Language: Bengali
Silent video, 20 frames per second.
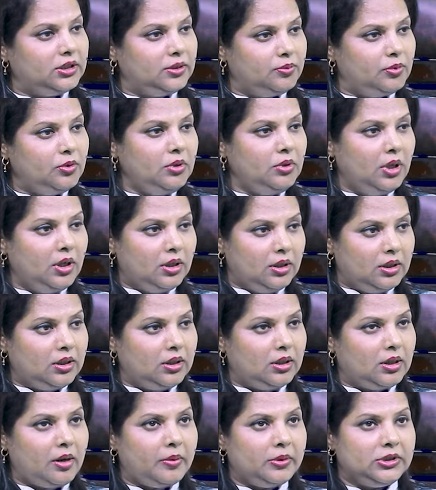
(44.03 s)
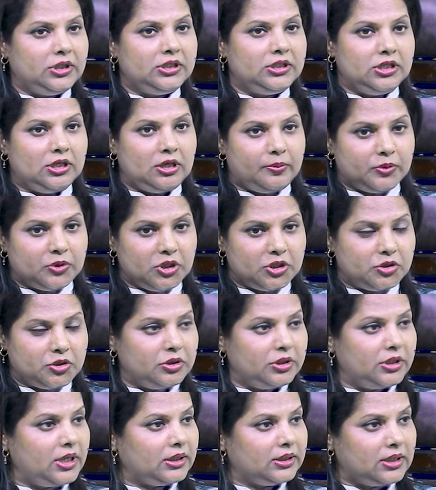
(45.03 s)
দেব আমাদের জেলা
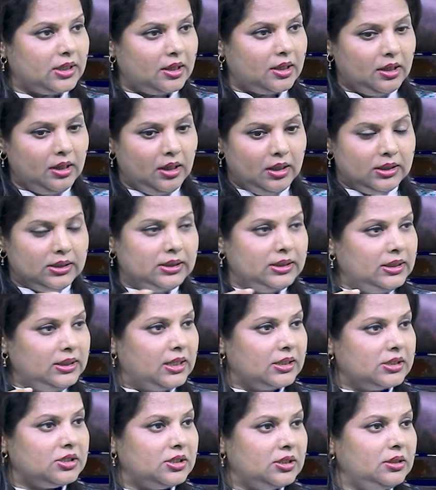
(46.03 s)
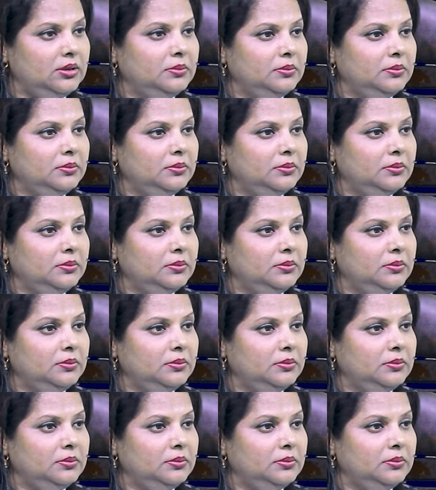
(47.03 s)
প্রশাসনের একটা ই আছে